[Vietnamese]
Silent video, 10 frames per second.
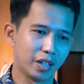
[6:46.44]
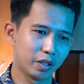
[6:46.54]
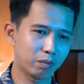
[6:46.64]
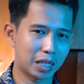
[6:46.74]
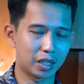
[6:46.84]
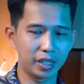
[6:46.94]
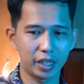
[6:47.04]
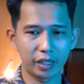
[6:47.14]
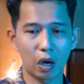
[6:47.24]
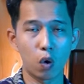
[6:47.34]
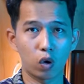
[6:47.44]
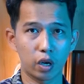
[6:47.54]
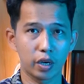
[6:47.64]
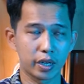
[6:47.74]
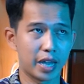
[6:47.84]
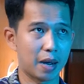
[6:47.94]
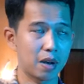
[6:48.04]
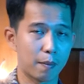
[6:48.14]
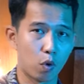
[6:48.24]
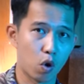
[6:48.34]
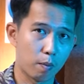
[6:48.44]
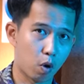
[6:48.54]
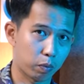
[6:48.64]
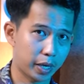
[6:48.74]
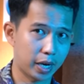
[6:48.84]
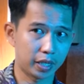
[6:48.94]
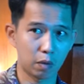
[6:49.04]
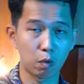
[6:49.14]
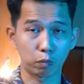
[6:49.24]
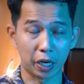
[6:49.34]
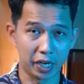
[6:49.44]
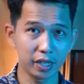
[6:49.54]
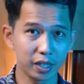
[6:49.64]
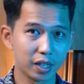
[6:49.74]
chúng ta tự nhiên đâu có đơn giản là mua một cái hệ thống một tỷ